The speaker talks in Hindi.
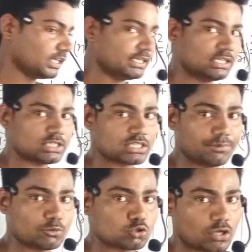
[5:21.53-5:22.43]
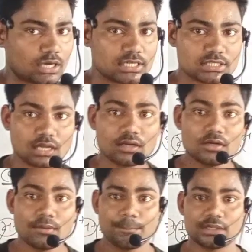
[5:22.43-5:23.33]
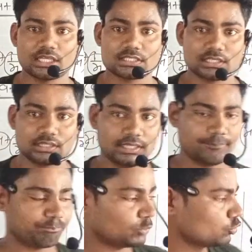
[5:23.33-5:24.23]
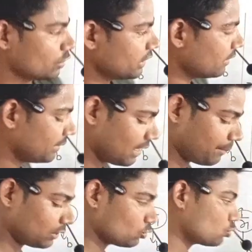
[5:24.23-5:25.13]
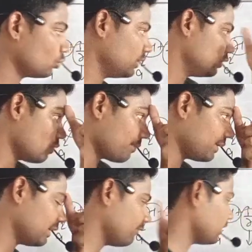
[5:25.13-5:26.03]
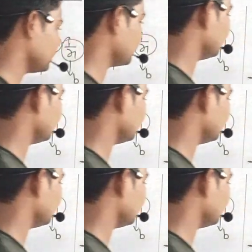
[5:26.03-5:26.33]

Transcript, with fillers: देखते ही किसी भी क्वेश्चन का आंसर बता सकते हैं तो चलिए हम यहाँ पर दोस्तों ये जो आपका यहाँ पर